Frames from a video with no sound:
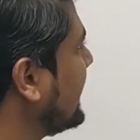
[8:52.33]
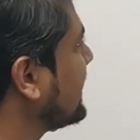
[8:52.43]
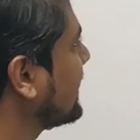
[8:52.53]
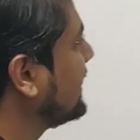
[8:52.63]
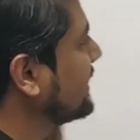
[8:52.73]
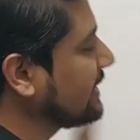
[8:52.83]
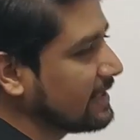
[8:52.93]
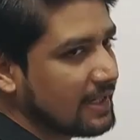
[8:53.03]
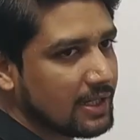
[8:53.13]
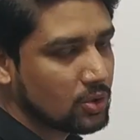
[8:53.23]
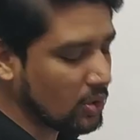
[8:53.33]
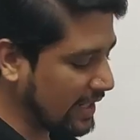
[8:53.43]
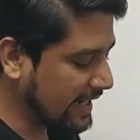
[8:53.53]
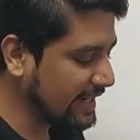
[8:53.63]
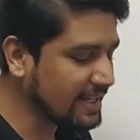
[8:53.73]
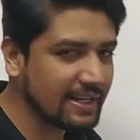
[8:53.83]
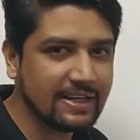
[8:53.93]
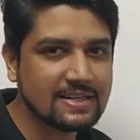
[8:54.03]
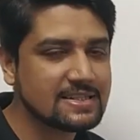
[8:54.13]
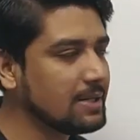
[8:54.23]
एडी करेंट की तो एडी
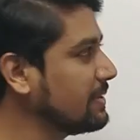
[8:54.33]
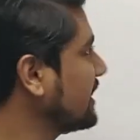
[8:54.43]
करंट असल में